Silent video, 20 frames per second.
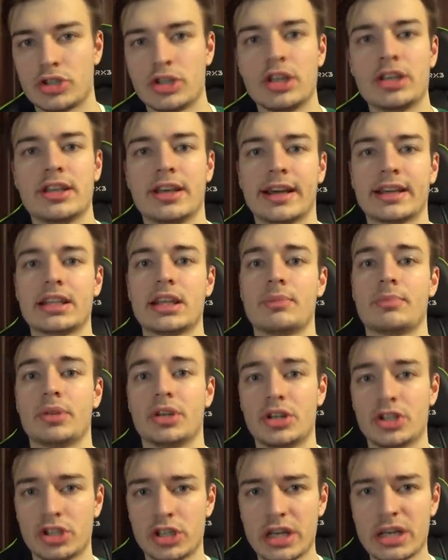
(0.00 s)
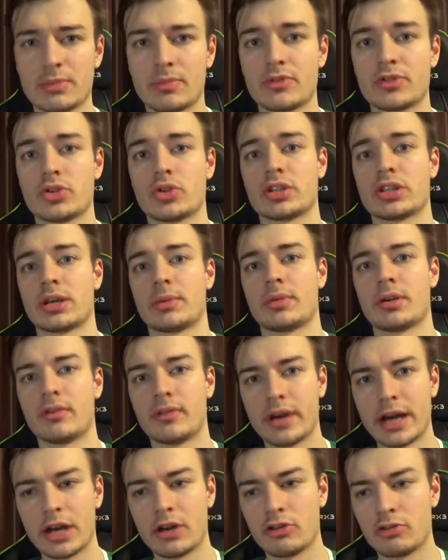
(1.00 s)
день я к ней приезжаю, мы все это
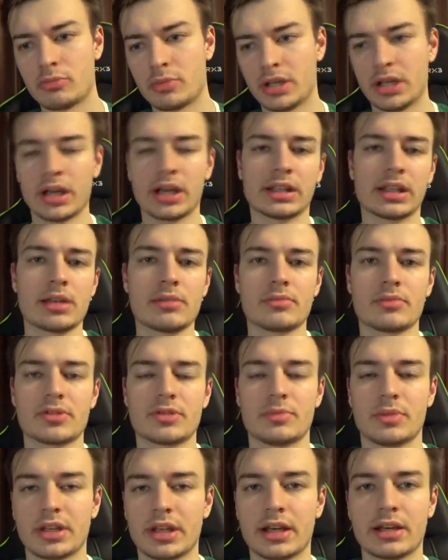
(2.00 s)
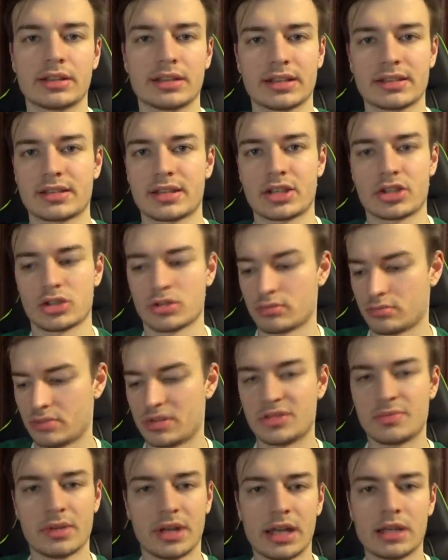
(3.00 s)
обговариваем, и она с меня, так скажем,
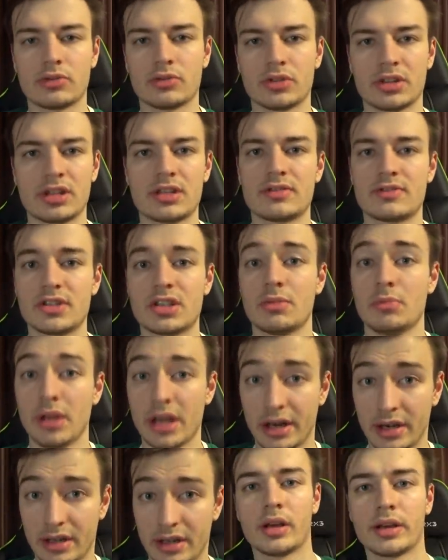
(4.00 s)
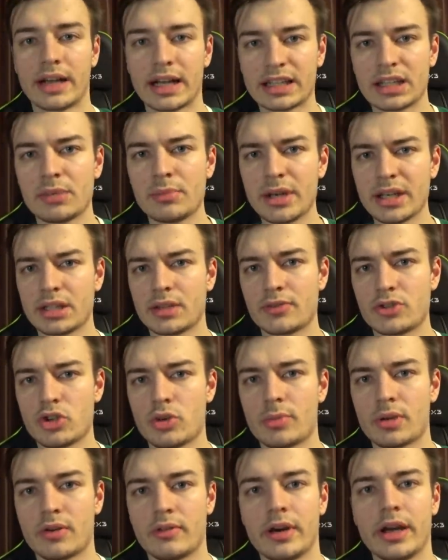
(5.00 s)
измеряет вот эти все мерки. Когда мы это
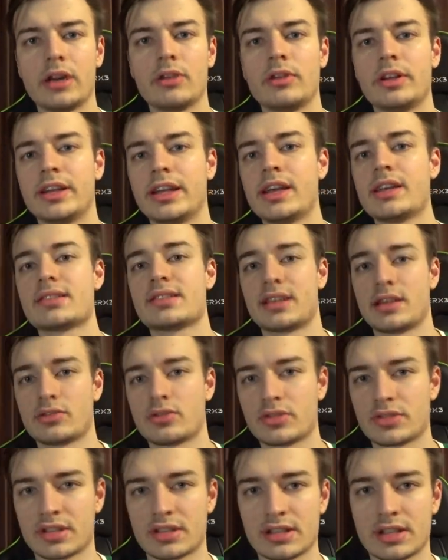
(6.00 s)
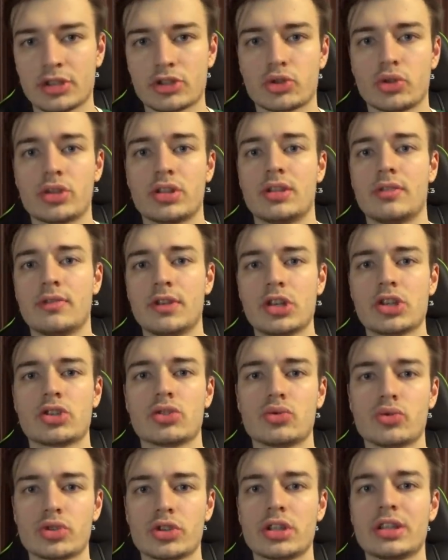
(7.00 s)
все обговаривали, я ей сразу сказал, что эти
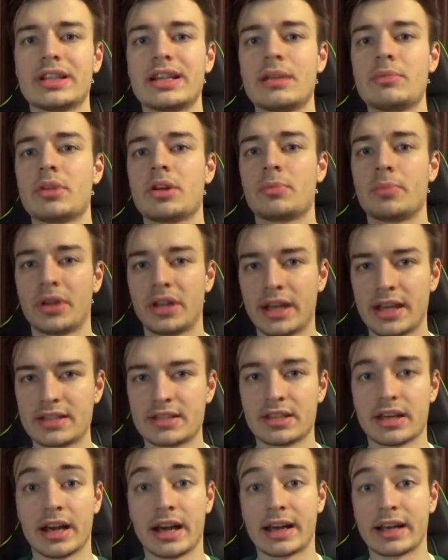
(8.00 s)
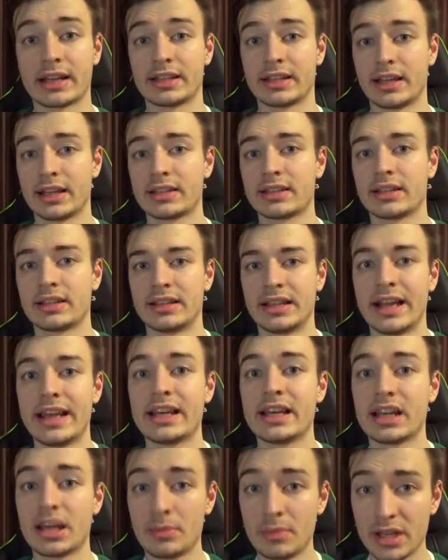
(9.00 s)
вещи нужны для мероприятия, а конкретно для
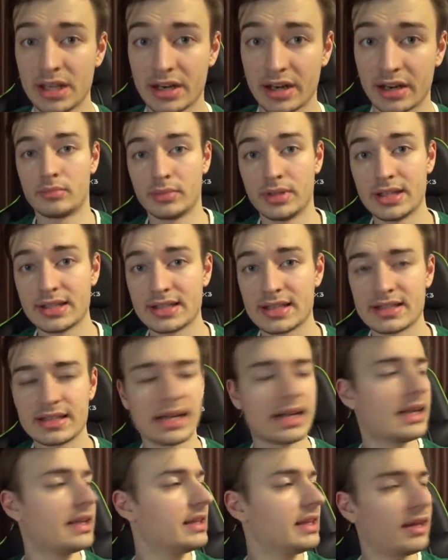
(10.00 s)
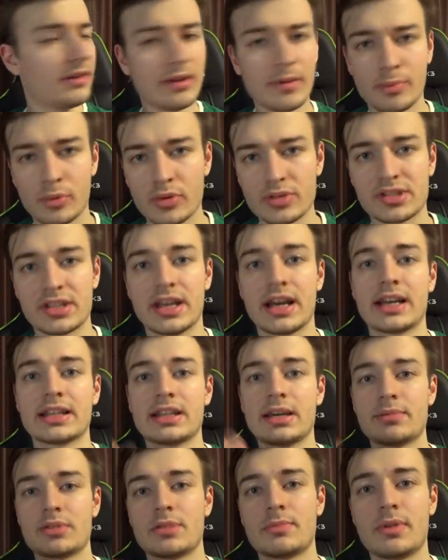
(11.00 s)
Игромира. Мне сказали, не вопрос, я
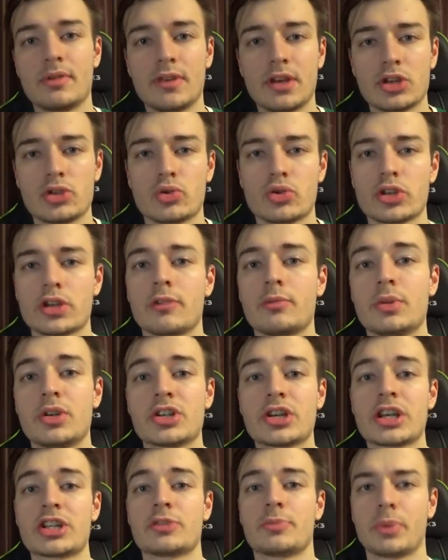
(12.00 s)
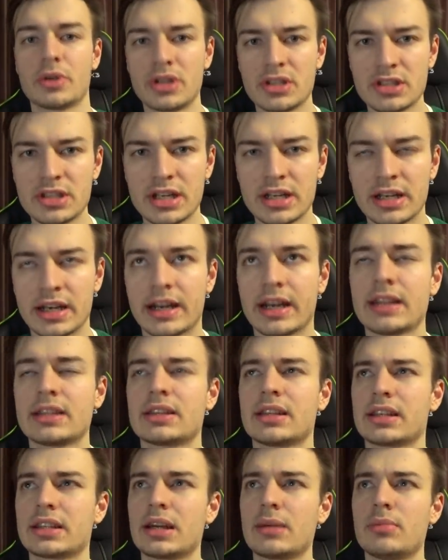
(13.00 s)
отдам тебе вещи уже в ближайший понедельник, а
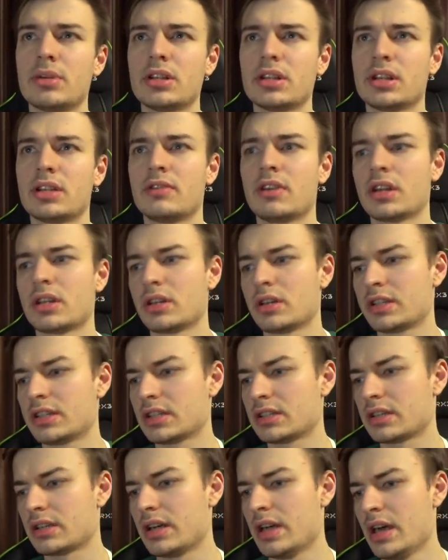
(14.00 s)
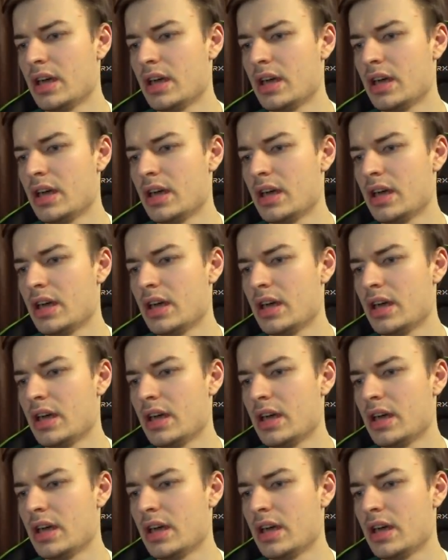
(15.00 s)
это тогда было, наверное, где-то